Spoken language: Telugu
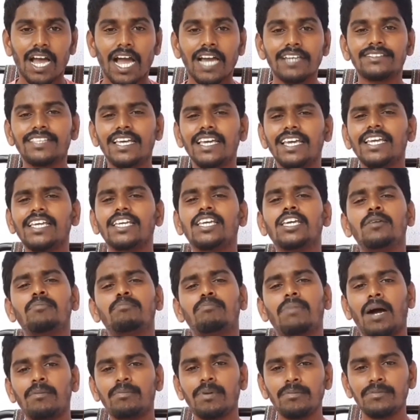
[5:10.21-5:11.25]
అయితే ఈ
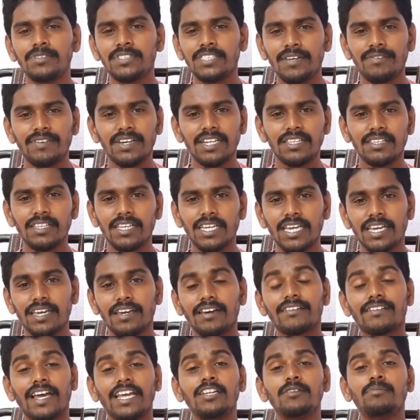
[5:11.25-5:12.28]
పాపం ఎవరిది
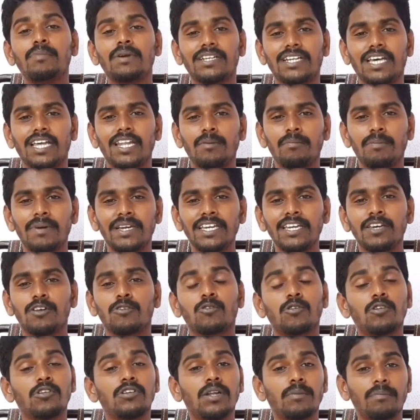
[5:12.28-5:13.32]
రైలు పట్టాలపై
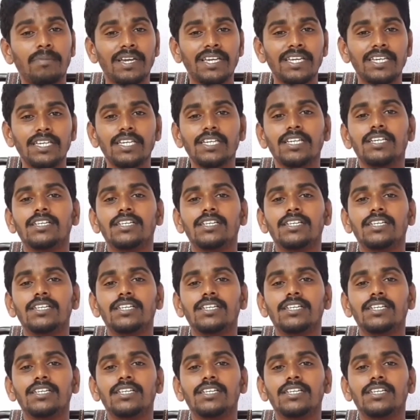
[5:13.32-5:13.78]
రోడ్లపై